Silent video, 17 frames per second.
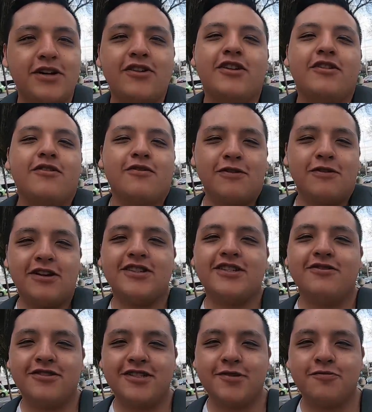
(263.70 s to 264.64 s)
bueno, y,
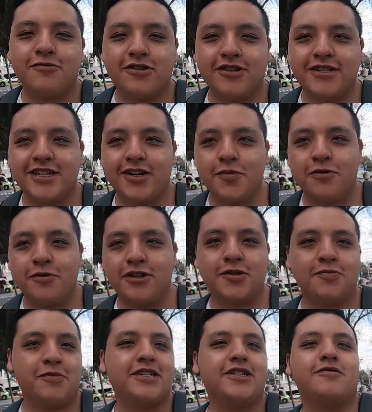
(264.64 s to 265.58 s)
bueno sí 3.5 por
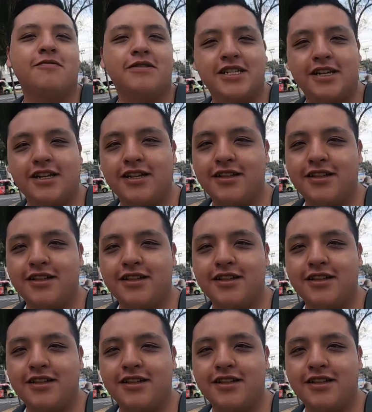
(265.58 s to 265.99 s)
los precios más que